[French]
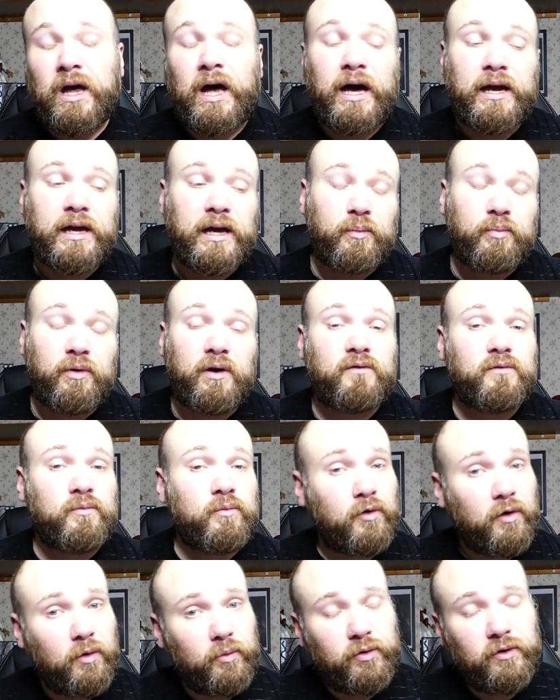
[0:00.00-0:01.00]
à quel point vous
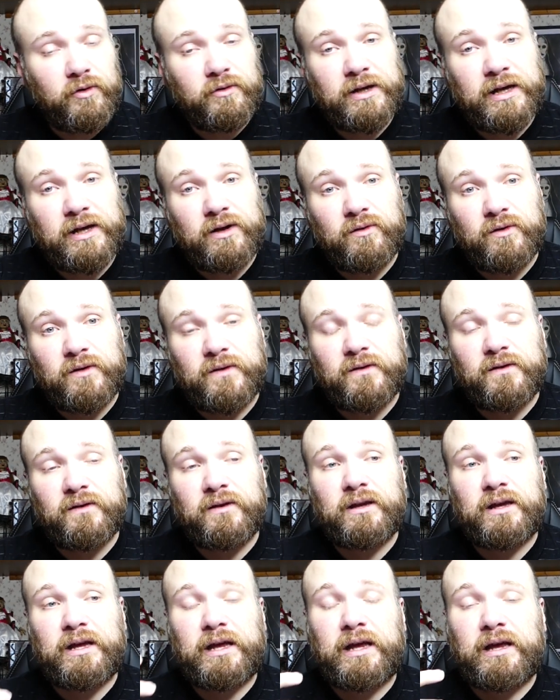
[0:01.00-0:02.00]
me comprenez
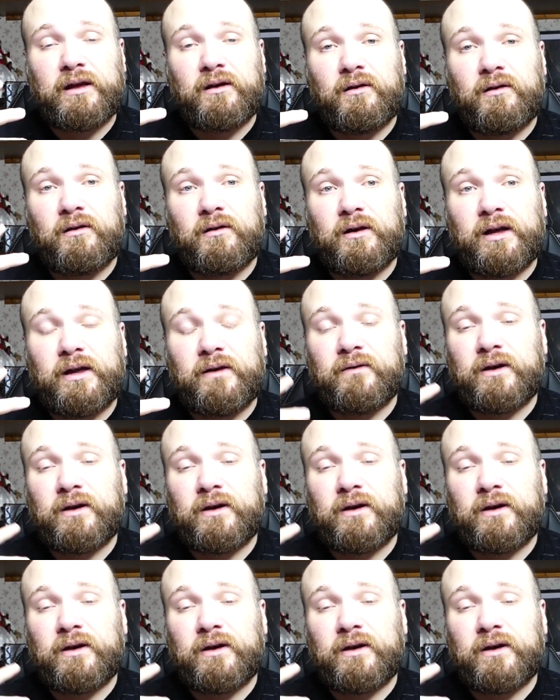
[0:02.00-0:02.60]
aussi et, euh,